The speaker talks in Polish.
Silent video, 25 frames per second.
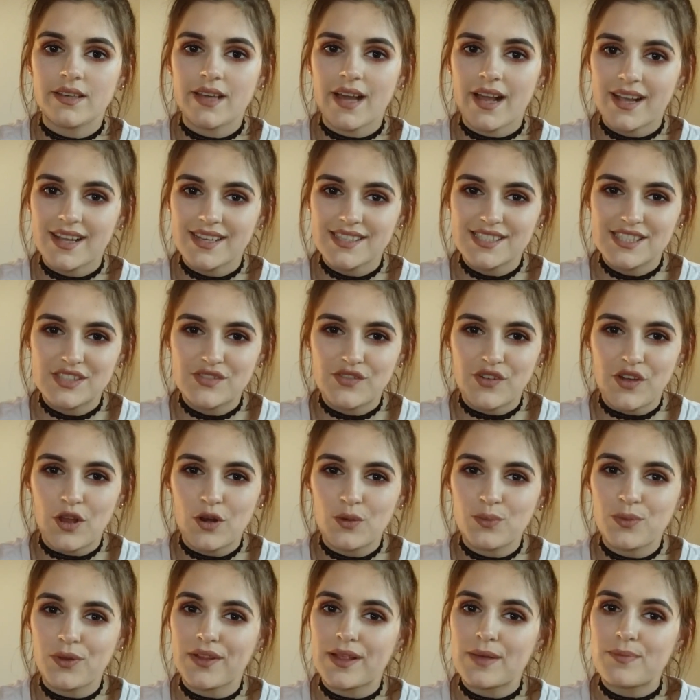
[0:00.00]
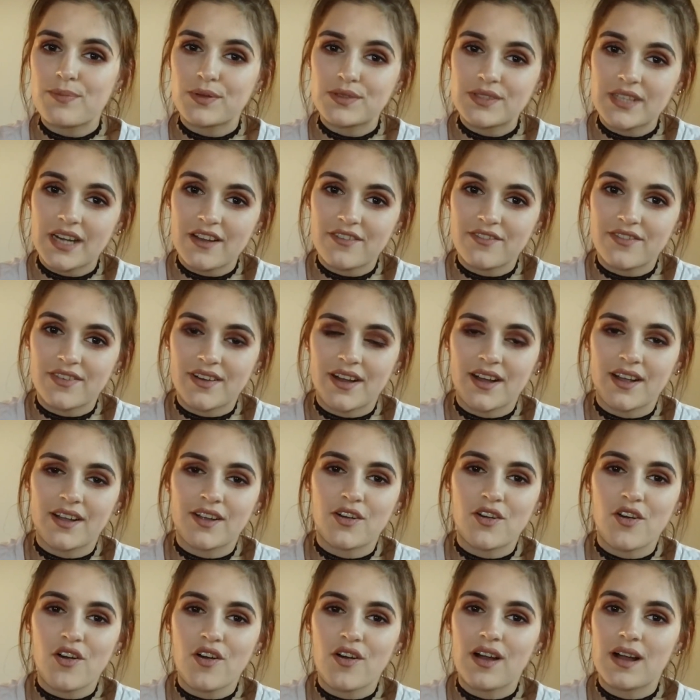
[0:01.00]
Jaka jest Twoja ulubiona potrawa?
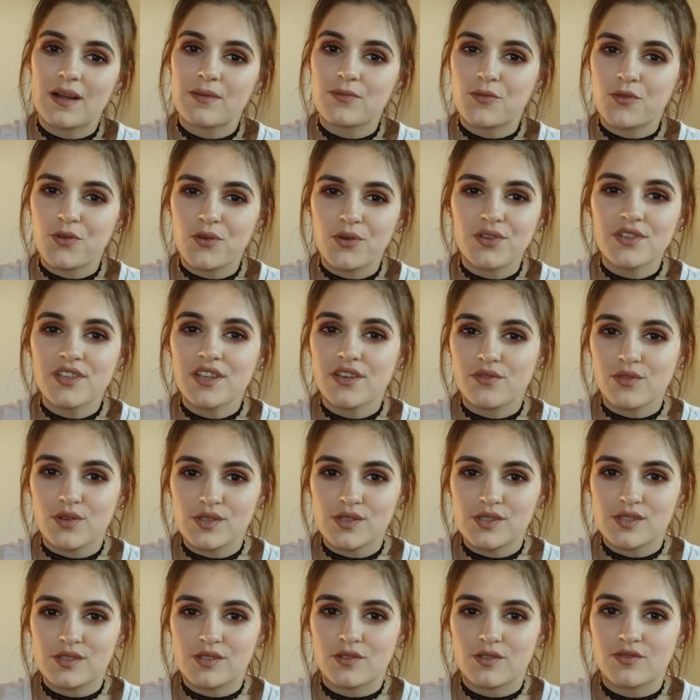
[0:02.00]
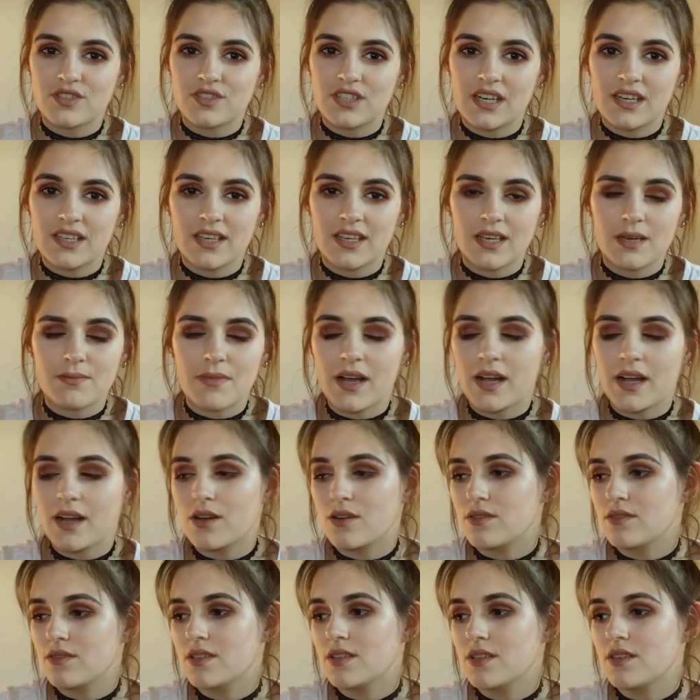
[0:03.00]
Kocham kuchnię włoską, wszelkie
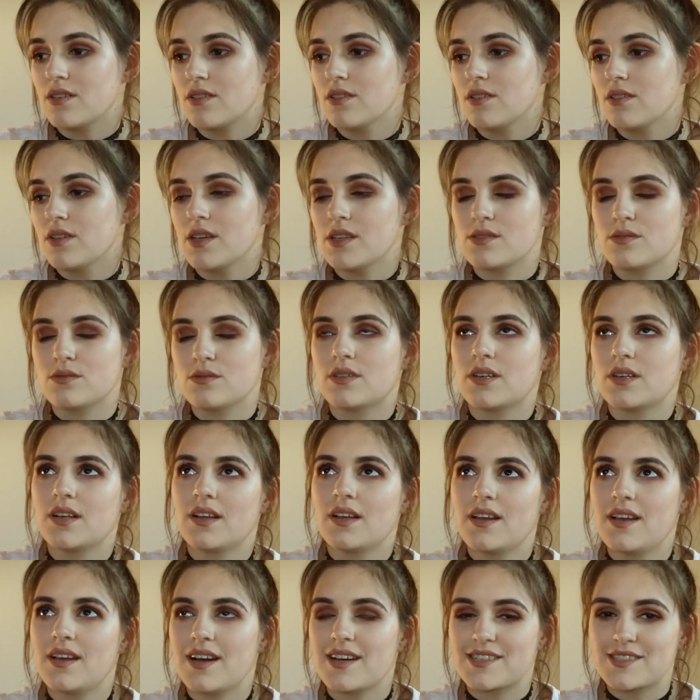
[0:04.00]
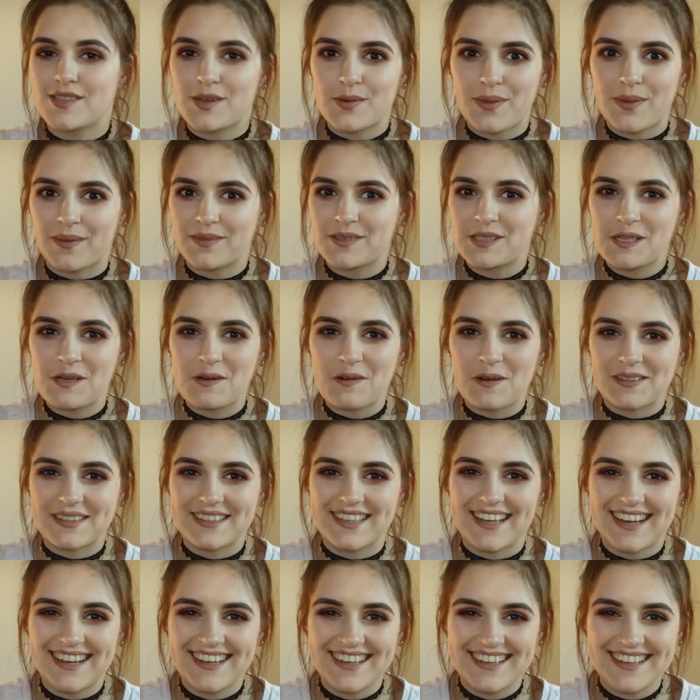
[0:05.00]
makarony, o Jezu, aż zrobiłam się
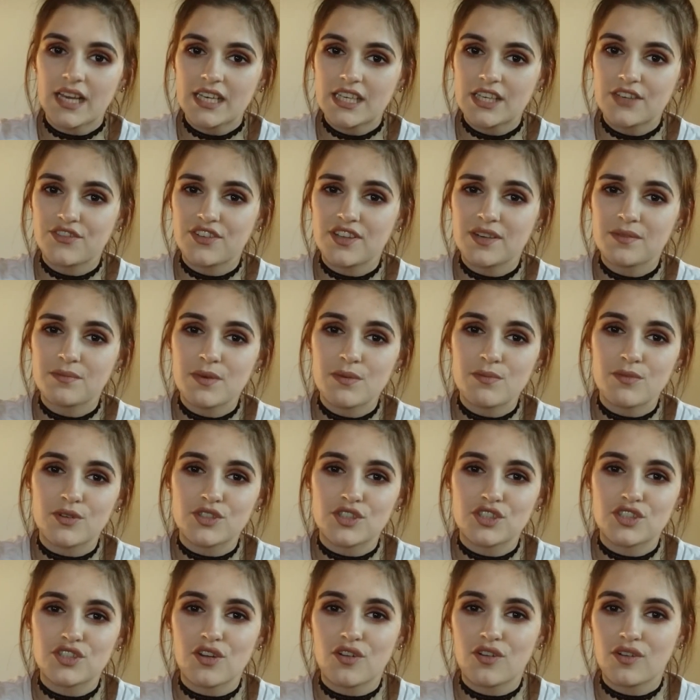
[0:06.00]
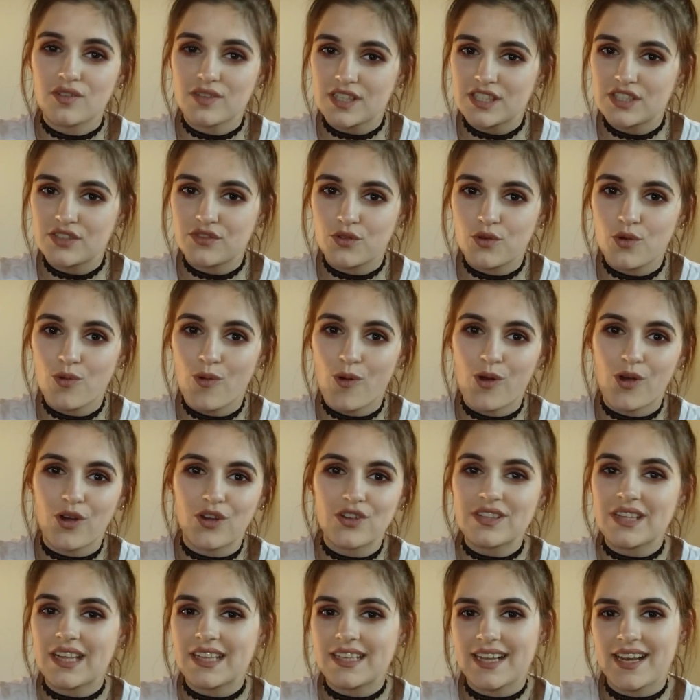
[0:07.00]
głodna. Jakie filmy możesz oglądać w kółko
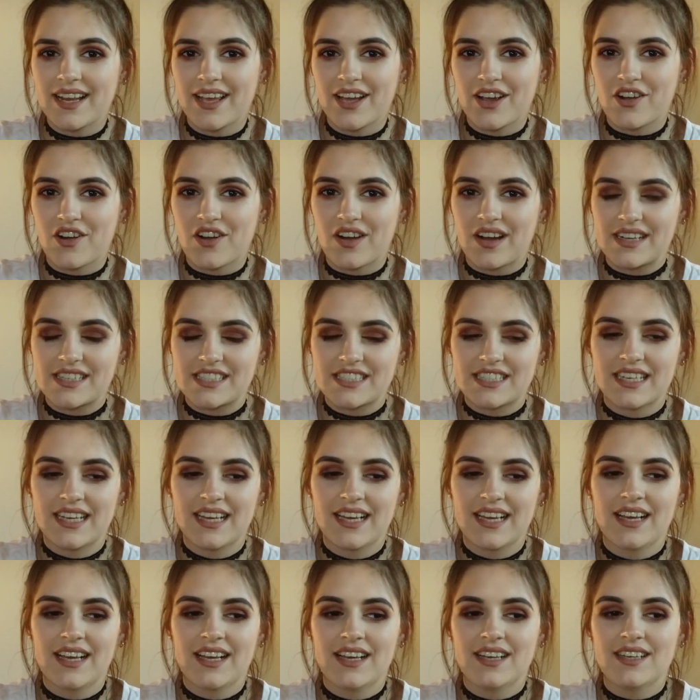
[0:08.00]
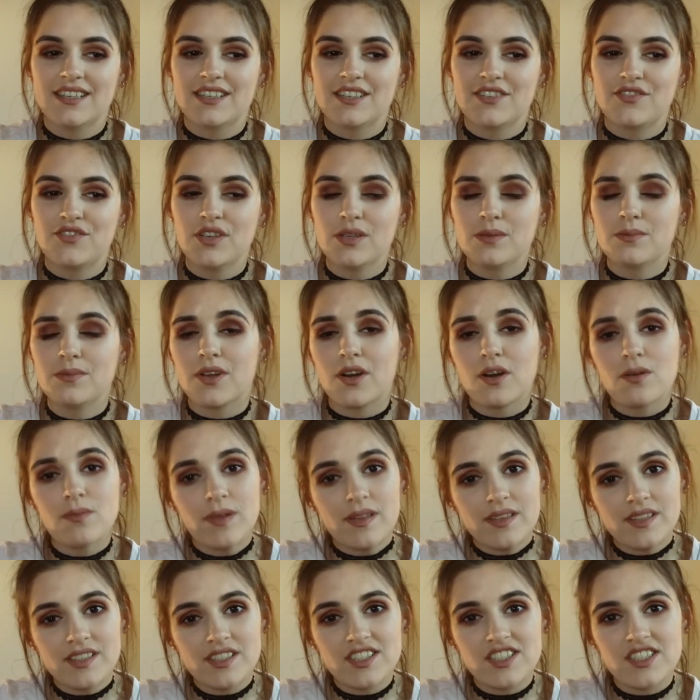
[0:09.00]
i nadal je kochasz? E, filmy
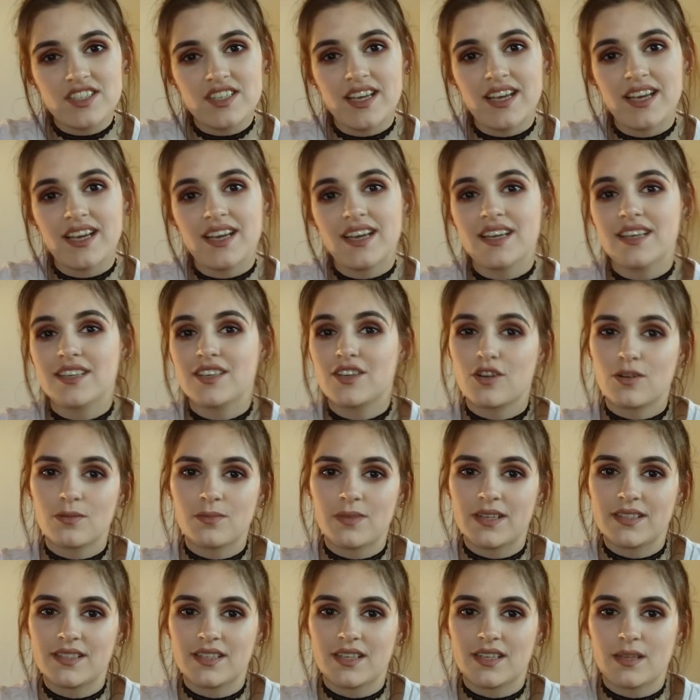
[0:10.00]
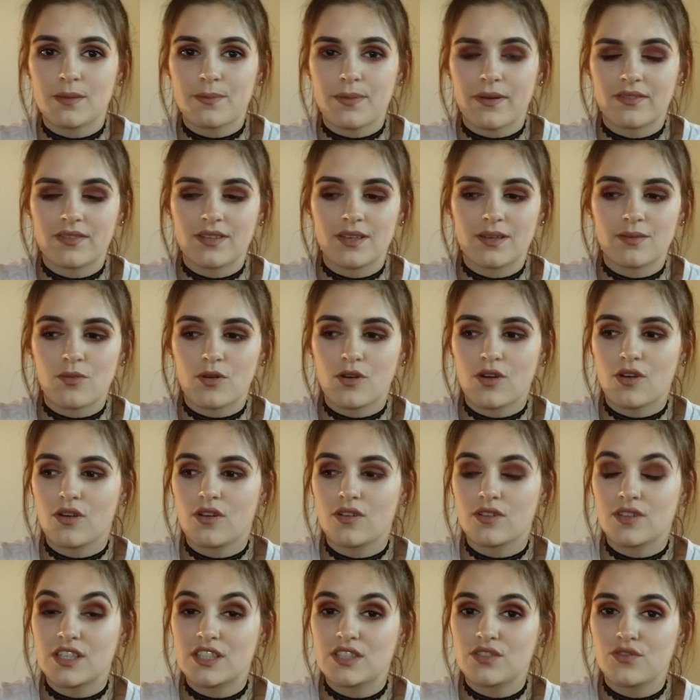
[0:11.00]
romantyczne i komedie, naprawdę mogę
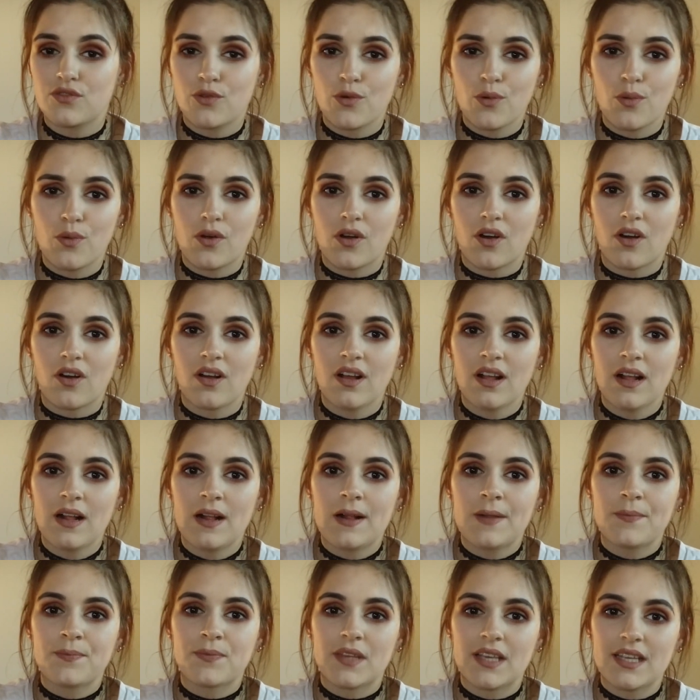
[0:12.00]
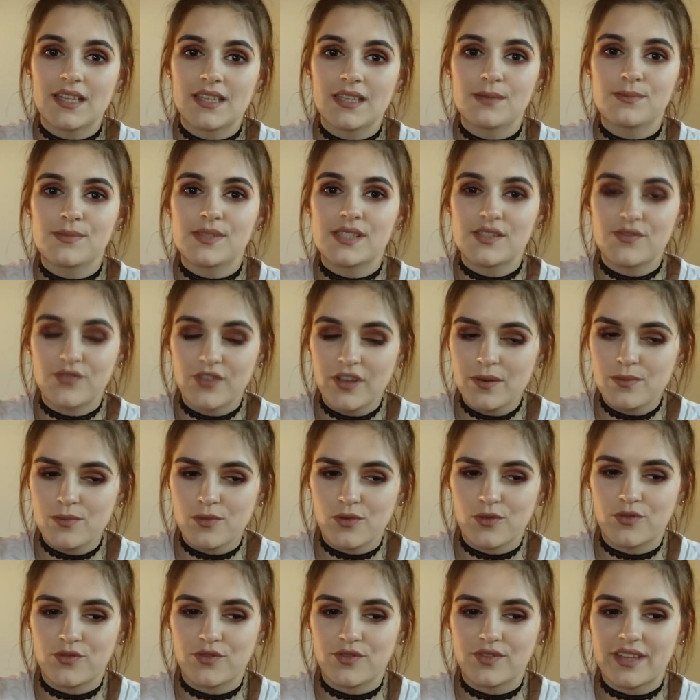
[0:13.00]
oglądać w kółko. Jednym z
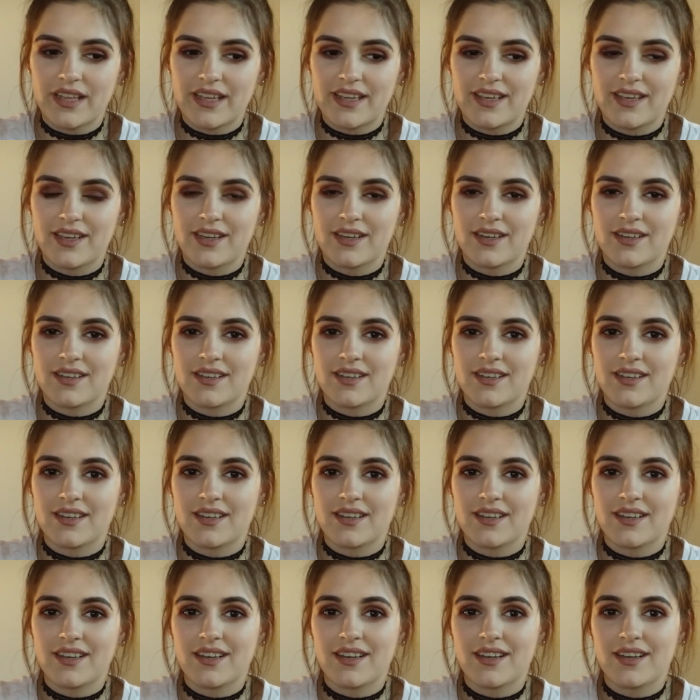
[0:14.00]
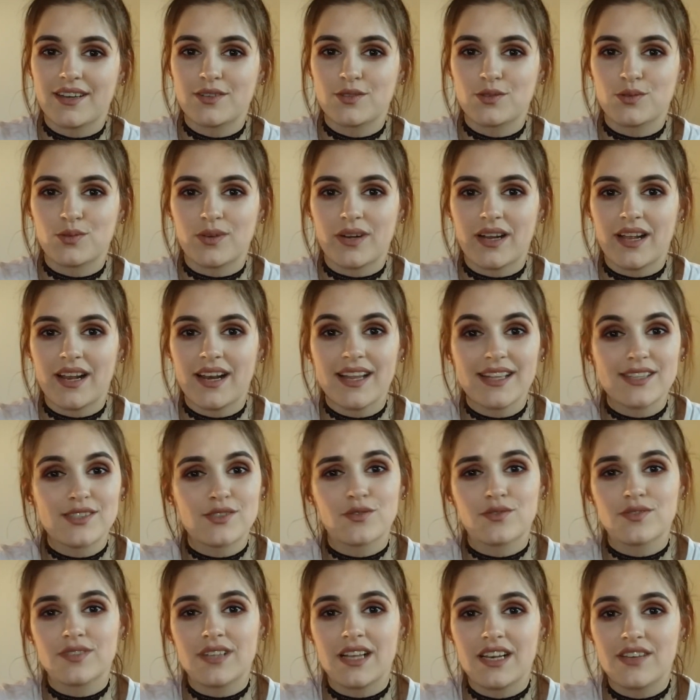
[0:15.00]
filmów takich, e, które
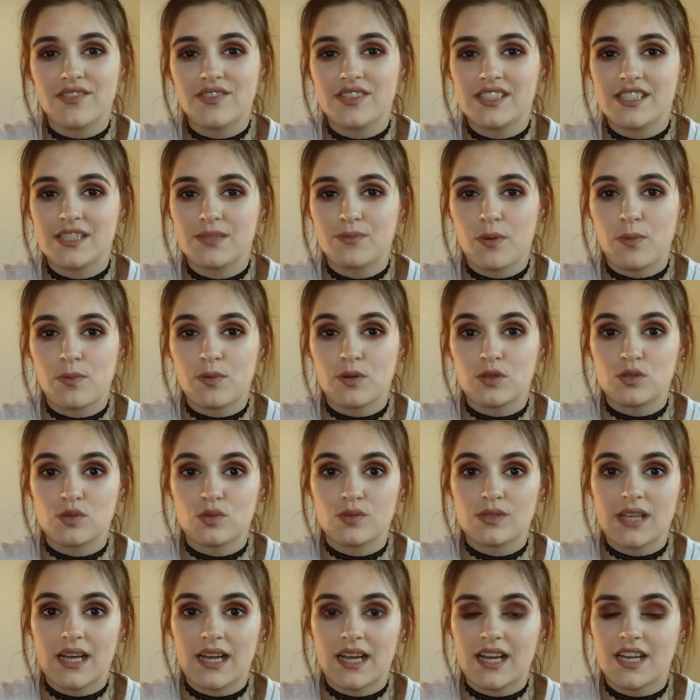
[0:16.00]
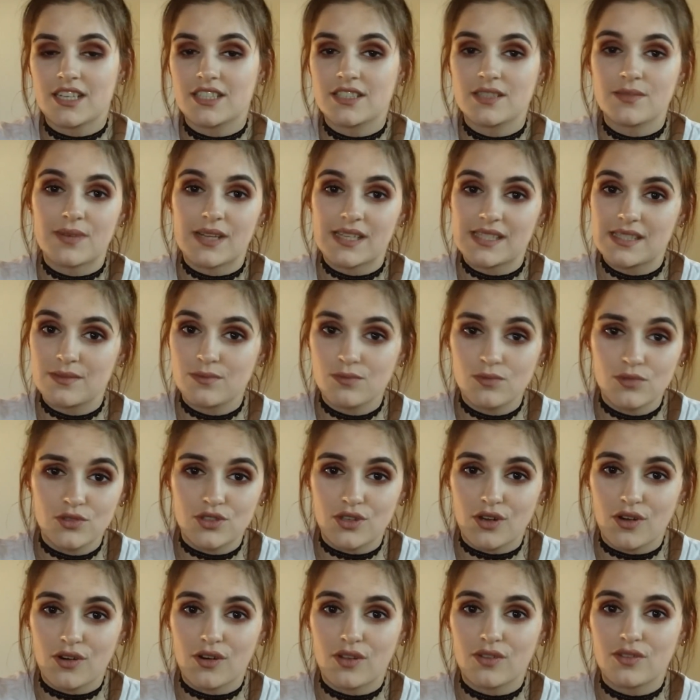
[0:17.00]
lecą w telewizji i po prostu za każdym razem
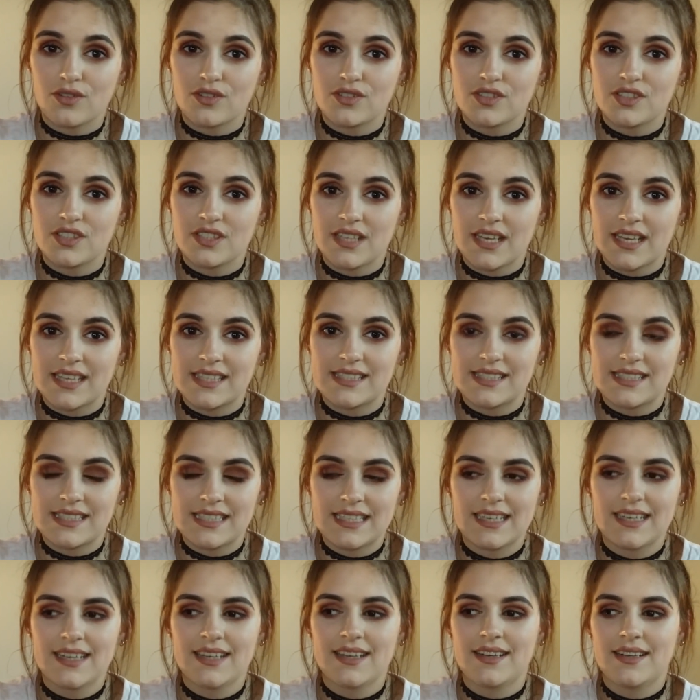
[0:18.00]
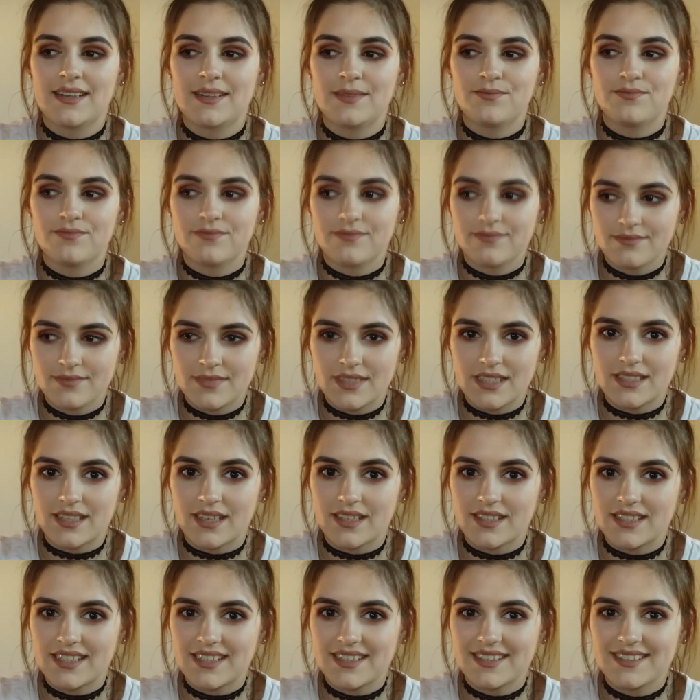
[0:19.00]
muszę oglądać jest
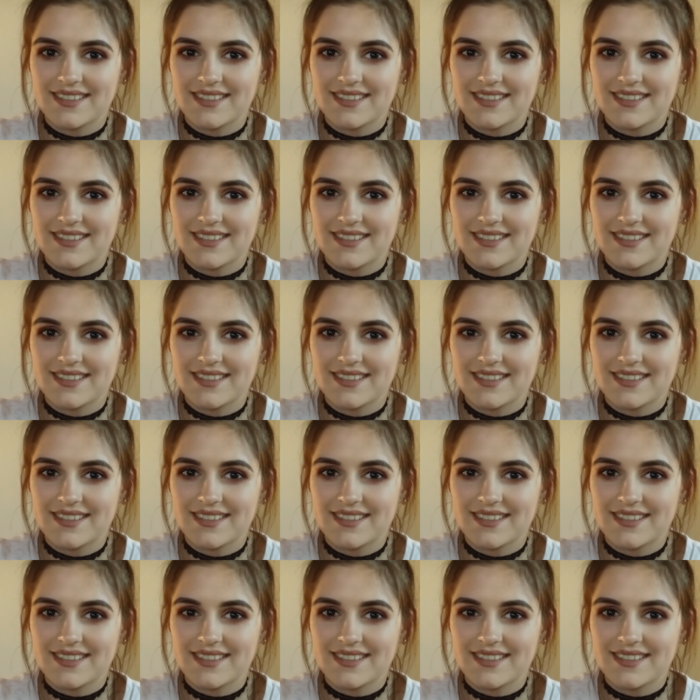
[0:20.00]
Titanic.